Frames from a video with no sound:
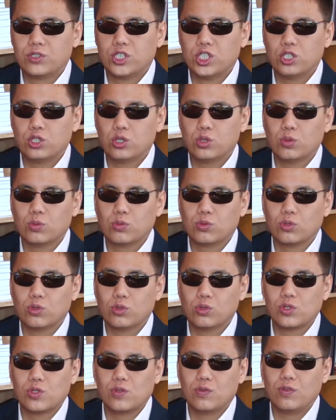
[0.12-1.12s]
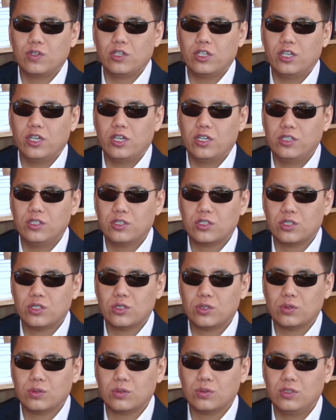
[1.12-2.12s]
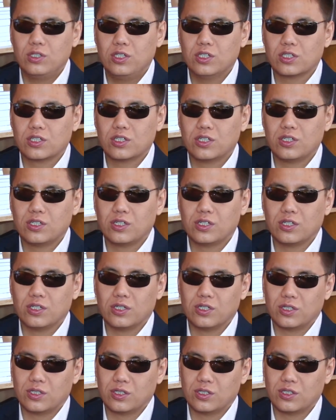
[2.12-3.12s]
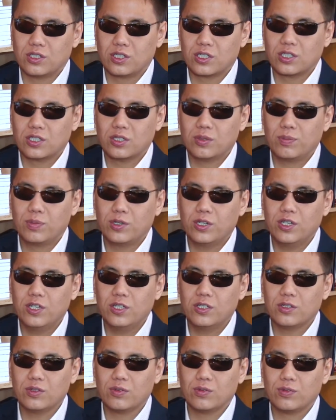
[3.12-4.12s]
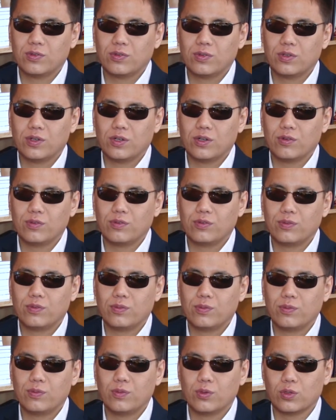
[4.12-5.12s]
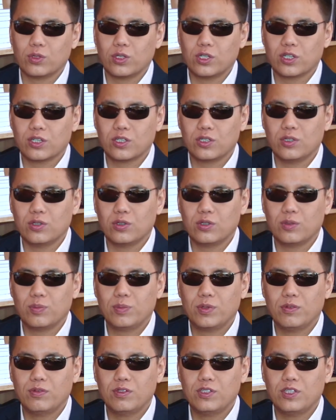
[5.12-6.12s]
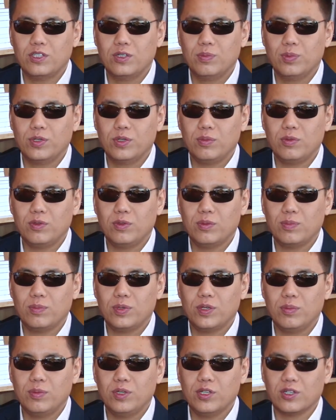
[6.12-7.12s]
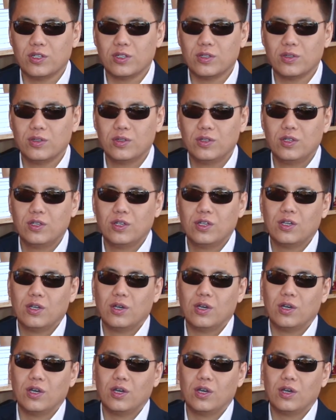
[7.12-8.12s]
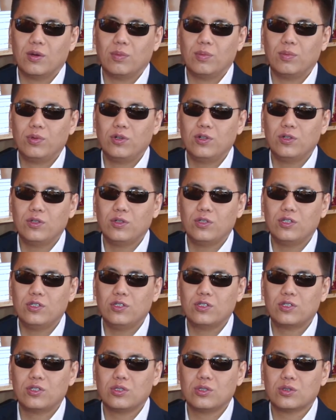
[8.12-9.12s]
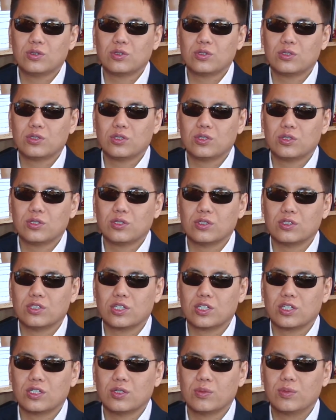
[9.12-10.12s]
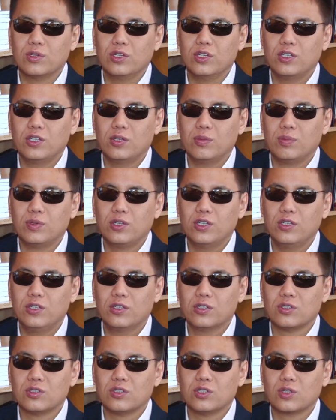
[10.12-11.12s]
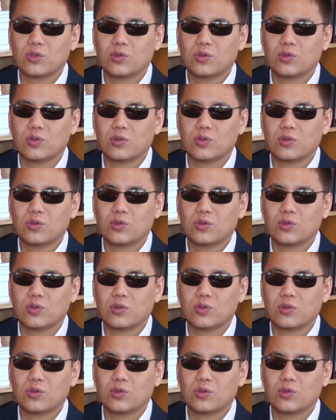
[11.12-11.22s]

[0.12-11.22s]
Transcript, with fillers: В шестом созыве я инициировал несколько законопроектов, а, вот я хотел их привести, примеры. А, был инициирован э, законопроект и принят